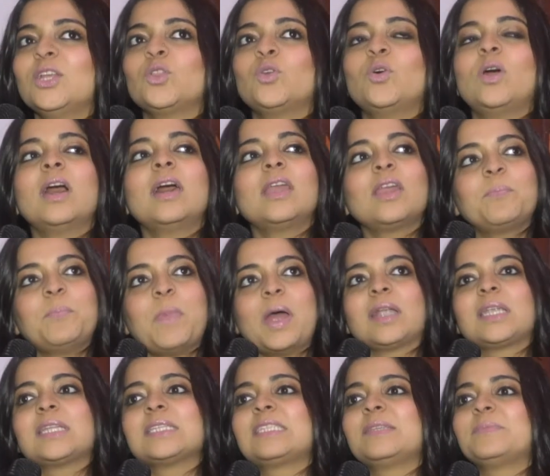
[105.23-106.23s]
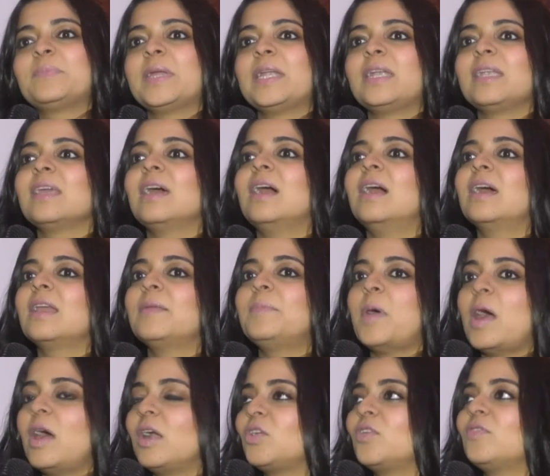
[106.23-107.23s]
तो हर पार्टिसिपेंट या हर
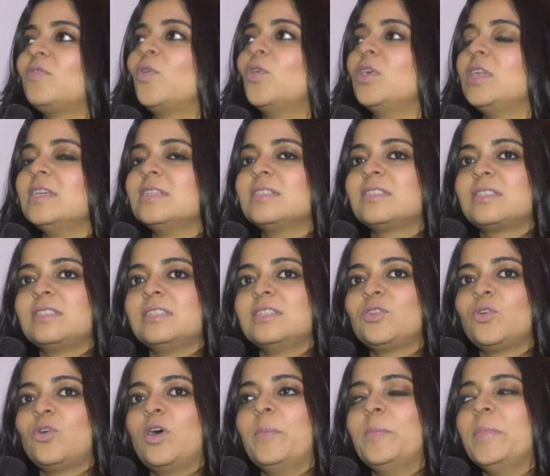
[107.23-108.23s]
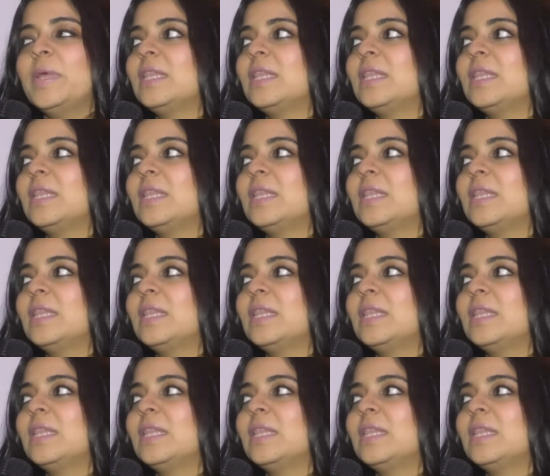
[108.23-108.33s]
पार्ट ऑफ ऑडियंस जिनको हम